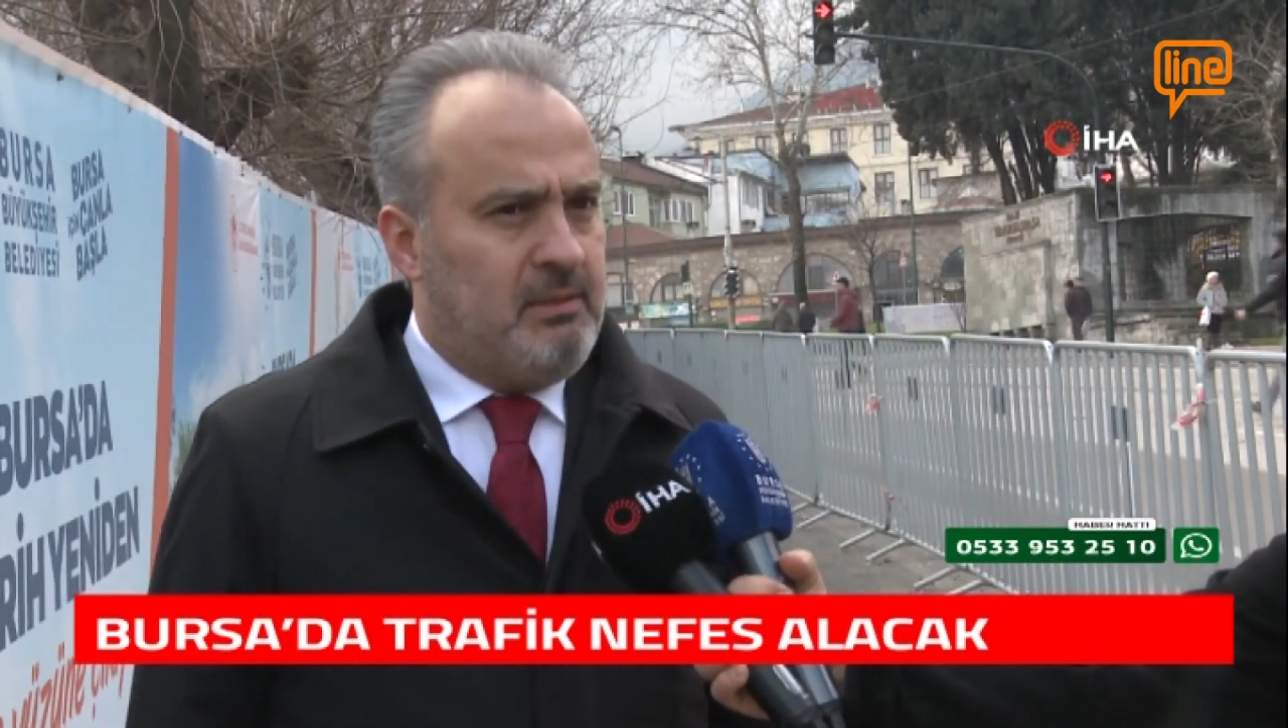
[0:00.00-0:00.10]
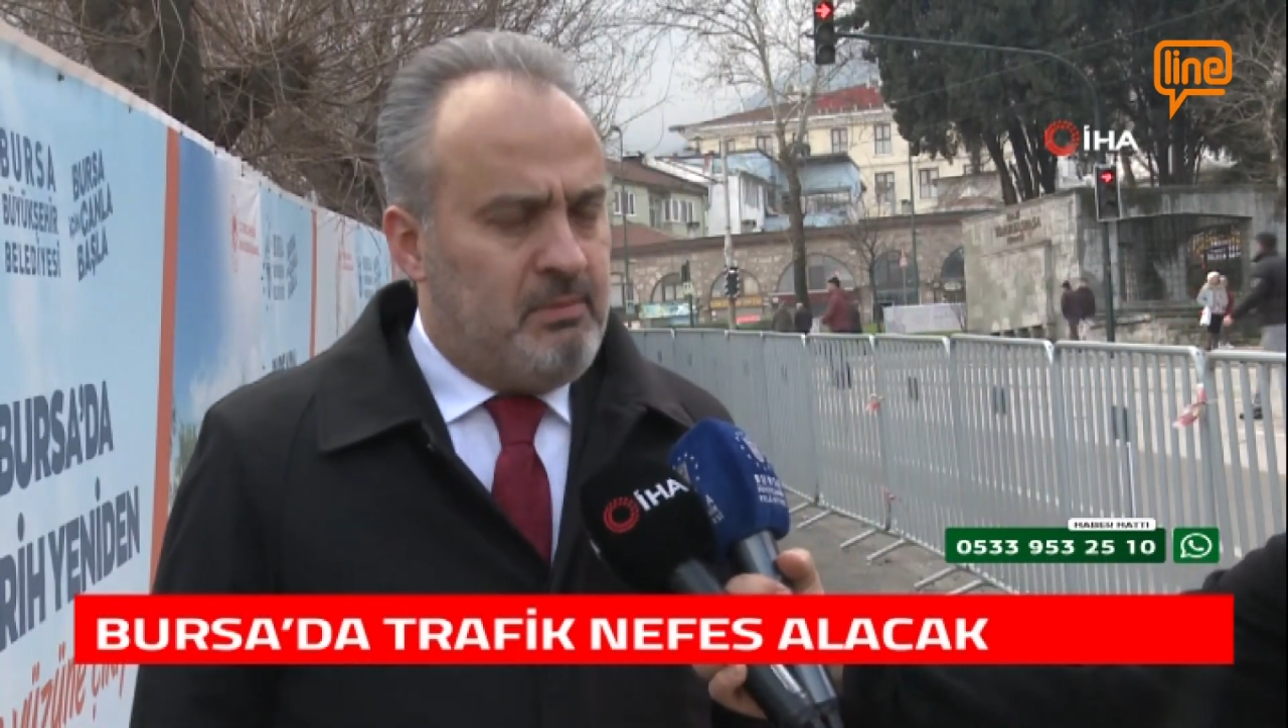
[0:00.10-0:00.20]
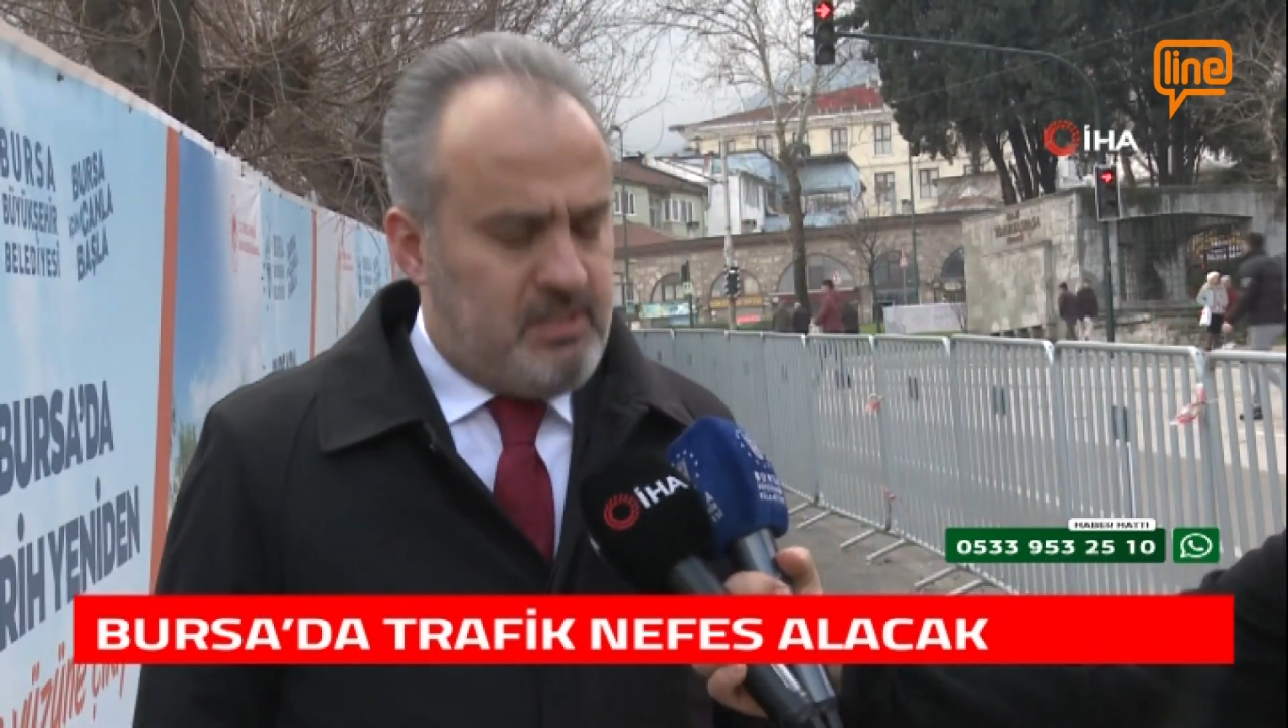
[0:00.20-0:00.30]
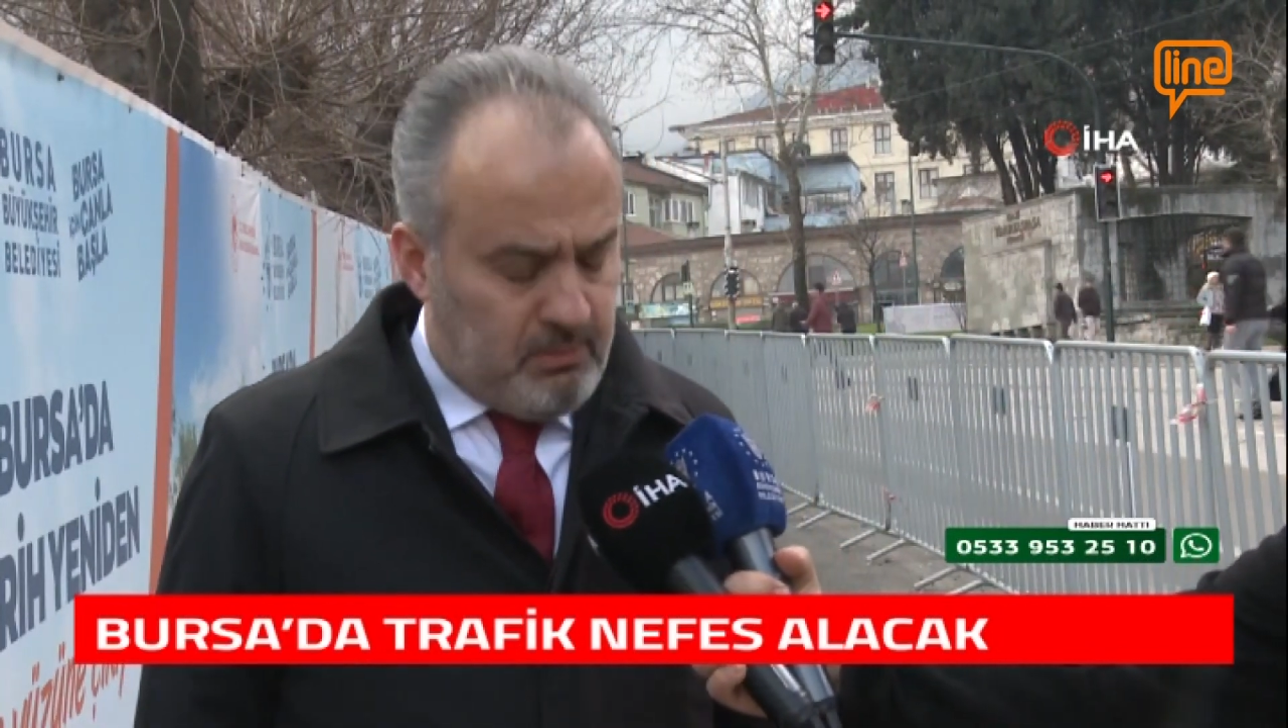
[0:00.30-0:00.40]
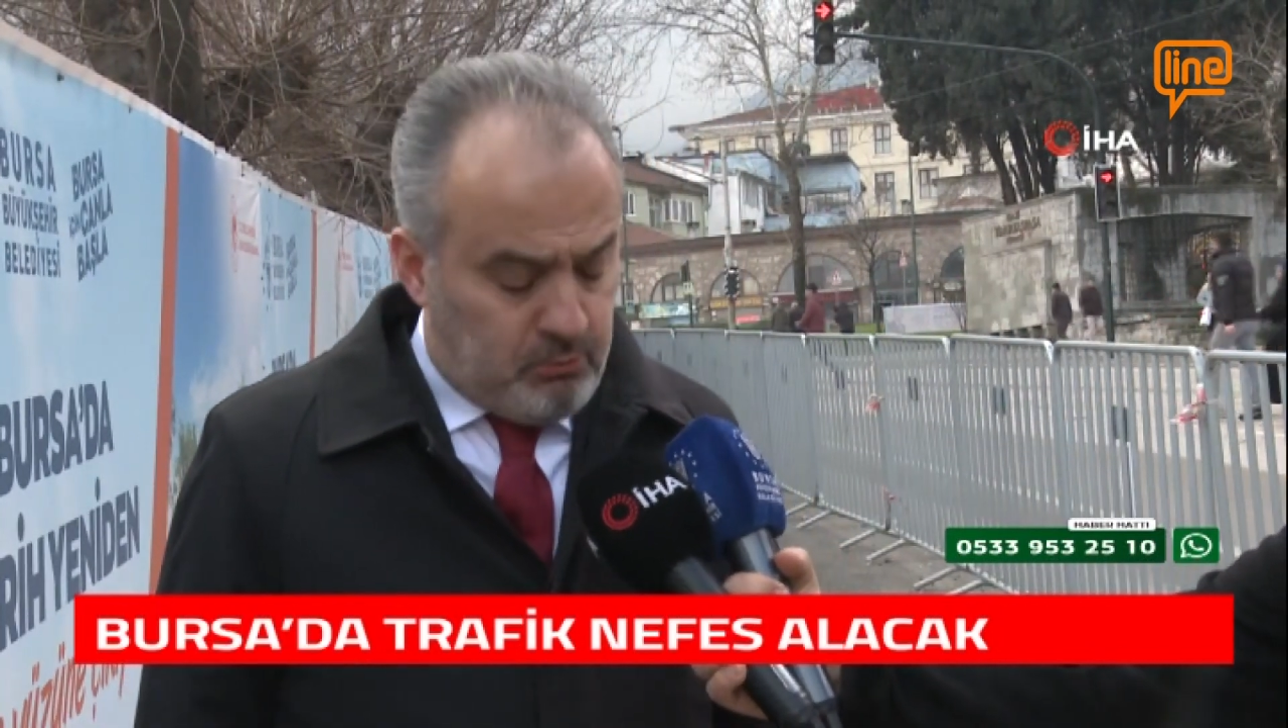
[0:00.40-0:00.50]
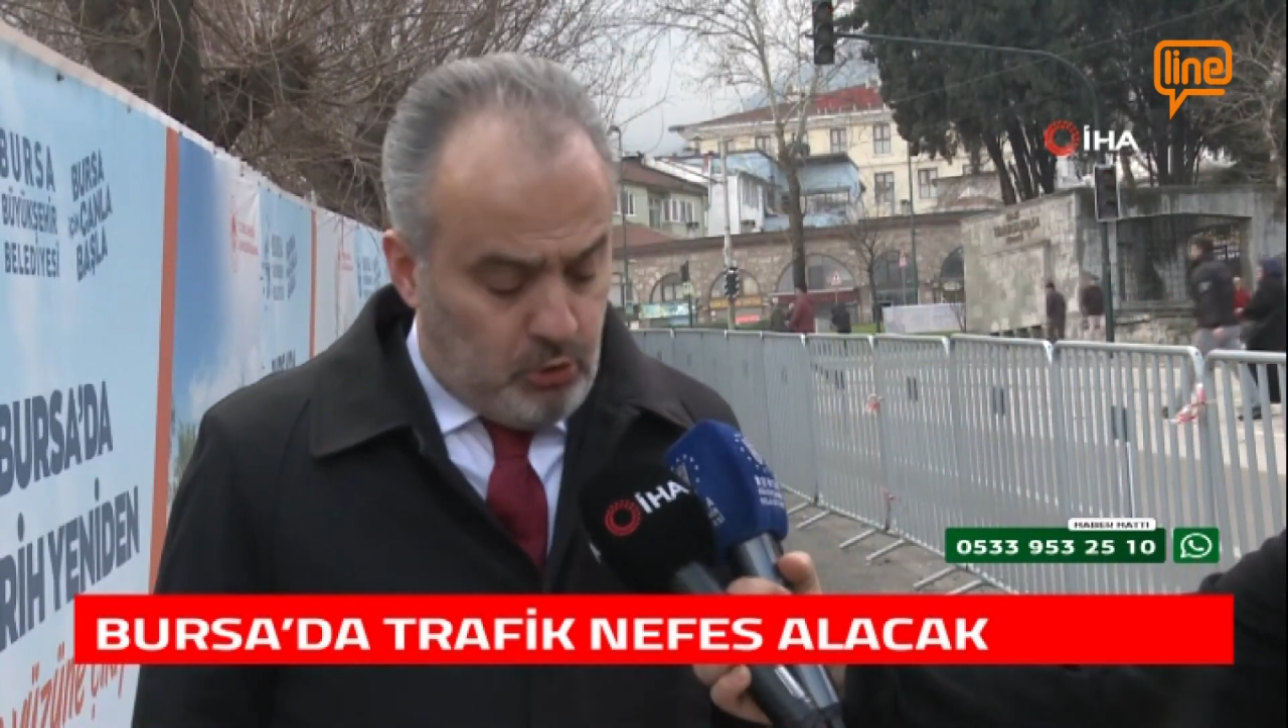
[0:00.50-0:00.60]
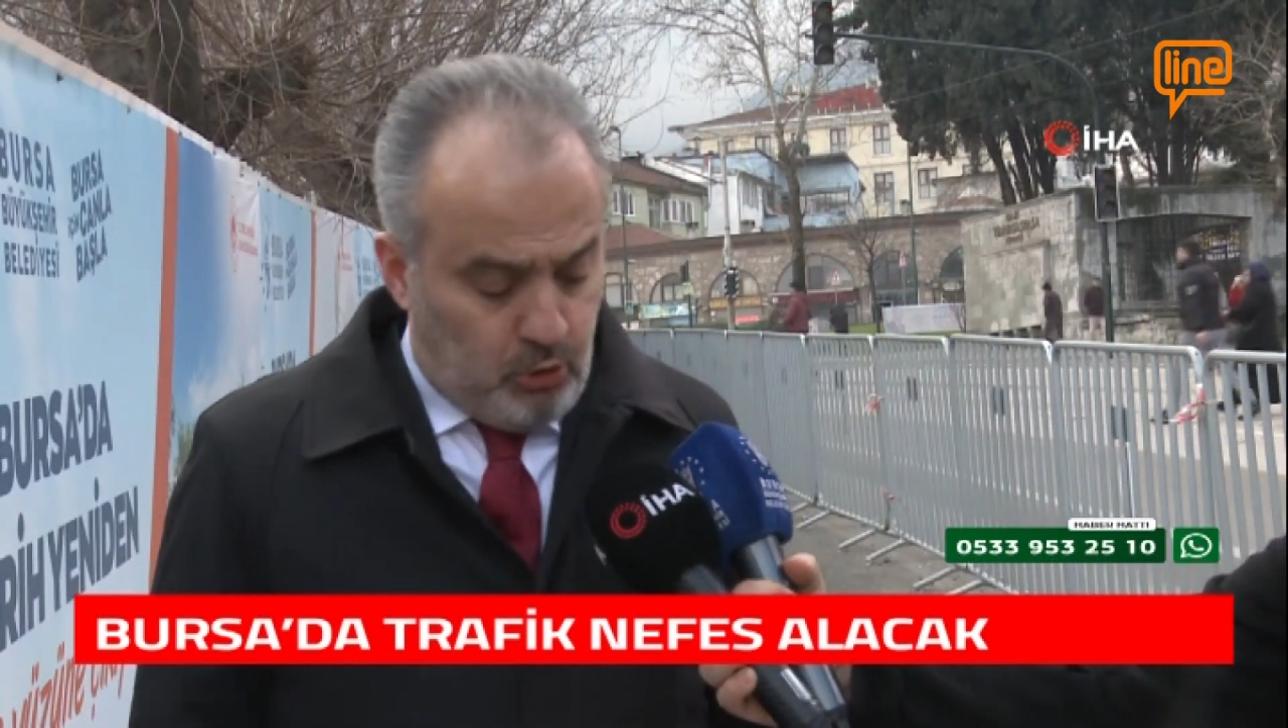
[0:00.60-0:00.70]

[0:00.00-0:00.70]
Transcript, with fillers: Bize bu